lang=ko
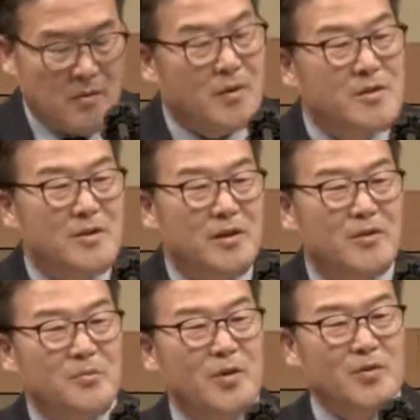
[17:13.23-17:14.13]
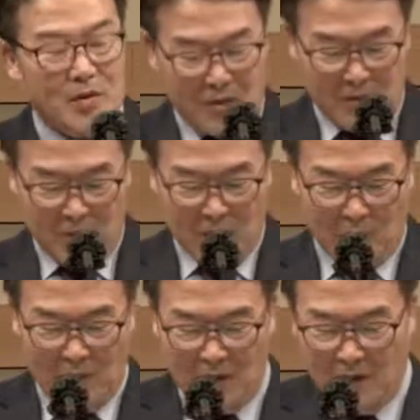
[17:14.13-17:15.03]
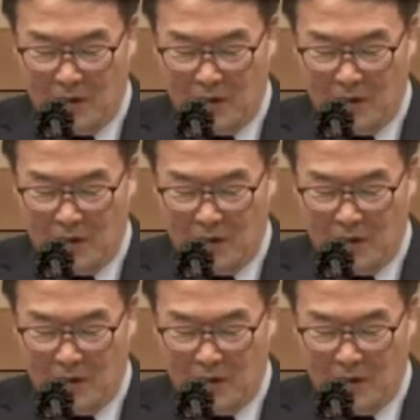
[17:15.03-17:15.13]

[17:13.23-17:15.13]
오래전에 섬겼던 교회의